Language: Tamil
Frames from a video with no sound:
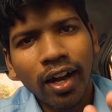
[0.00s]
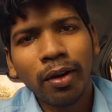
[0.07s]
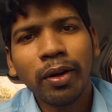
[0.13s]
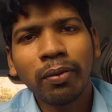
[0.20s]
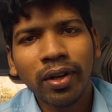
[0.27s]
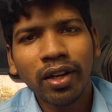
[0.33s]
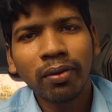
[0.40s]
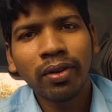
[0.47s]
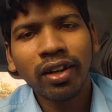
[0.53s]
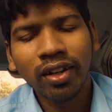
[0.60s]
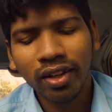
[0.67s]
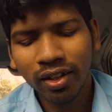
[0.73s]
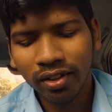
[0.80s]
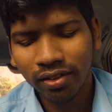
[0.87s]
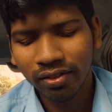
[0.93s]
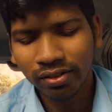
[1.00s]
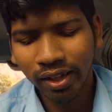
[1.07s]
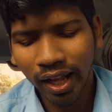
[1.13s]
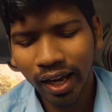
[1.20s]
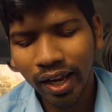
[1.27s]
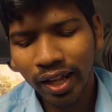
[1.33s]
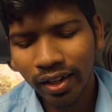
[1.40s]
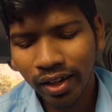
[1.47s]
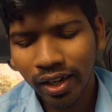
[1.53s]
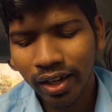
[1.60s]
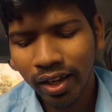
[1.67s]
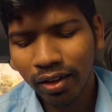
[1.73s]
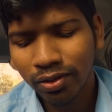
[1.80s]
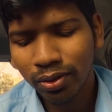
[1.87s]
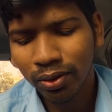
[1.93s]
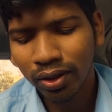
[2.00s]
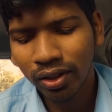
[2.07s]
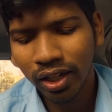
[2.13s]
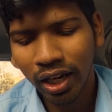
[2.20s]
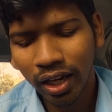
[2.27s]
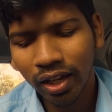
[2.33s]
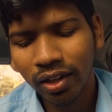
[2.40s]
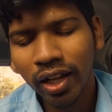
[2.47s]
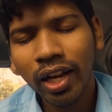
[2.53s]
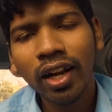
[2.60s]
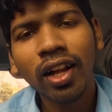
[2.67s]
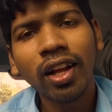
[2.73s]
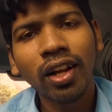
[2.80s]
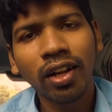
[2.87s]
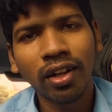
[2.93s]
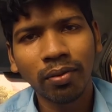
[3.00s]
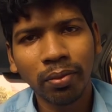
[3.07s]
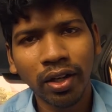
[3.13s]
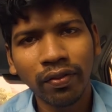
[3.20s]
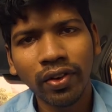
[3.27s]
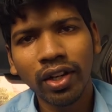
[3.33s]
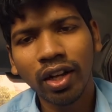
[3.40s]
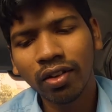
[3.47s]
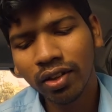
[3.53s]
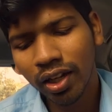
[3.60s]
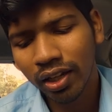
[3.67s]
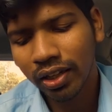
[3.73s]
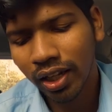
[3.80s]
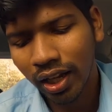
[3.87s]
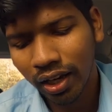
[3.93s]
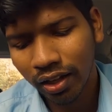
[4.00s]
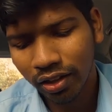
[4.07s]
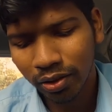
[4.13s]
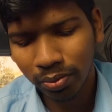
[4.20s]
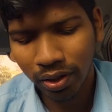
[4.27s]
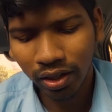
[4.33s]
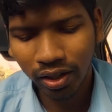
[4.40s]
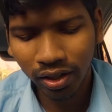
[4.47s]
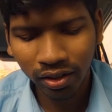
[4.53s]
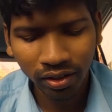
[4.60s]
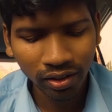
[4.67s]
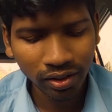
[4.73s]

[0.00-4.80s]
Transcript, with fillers: அப்படி பண்ணுற மாதிரி இருக்குது எல்லாருக்கும் என்ன சொல் எல்லாருக்கும் என்ன பெனிஃபிட் ஆகுதோ அதுதான் எல்லாம் எடுத்துப்பாங்க